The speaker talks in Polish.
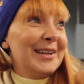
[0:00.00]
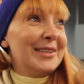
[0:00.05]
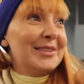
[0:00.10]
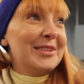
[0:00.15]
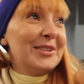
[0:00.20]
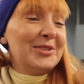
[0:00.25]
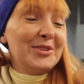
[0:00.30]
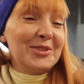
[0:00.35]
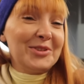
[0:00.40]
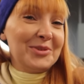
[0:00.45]

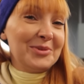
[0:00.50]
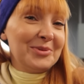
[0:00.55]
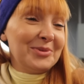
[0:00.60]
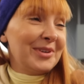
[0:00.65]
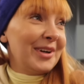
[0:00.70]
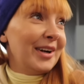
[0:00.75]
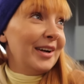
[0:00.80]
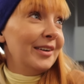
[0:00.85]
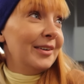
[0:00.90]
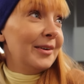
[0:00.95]
Chcecie ziółka?
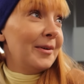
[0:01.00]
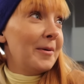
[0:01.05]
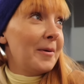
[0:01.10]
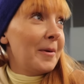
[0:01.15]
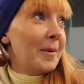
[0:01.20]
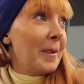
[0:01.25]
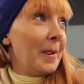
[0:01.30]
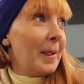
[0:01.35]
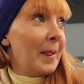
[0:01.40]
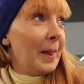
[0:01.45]
Ale lipy z
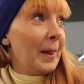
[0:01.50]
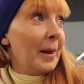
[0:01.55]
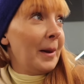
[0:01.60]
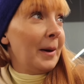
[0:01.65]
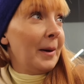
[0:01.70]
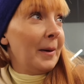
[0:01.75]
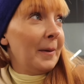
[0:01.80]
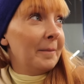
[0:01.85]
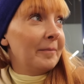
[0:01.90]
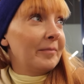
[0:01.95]

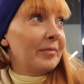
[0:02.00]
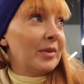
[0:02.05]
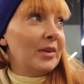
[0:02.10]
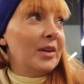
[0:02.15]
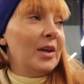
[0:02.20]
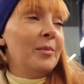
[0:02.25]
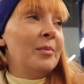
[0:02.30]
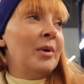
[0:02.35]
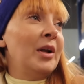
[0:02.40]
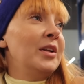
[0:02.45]
malinami? Nie.
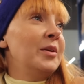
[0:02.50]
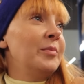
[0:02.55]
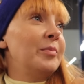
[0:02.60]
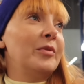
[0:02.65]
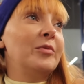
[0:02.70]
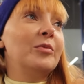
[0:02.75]
nie ma lipy.